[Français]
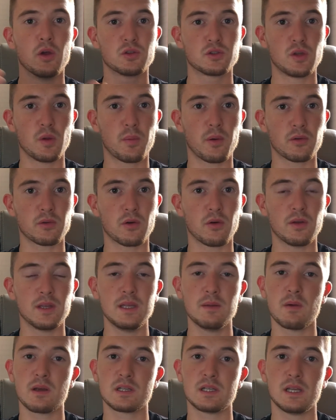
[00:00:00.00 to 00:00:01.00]
Cependant,
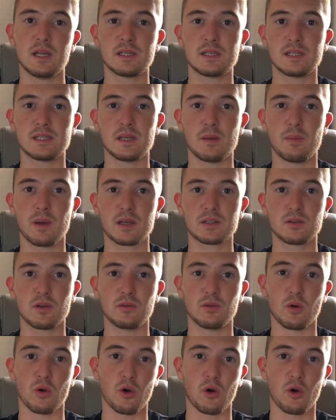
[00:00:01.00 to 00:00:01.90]
imaginez si ces personnes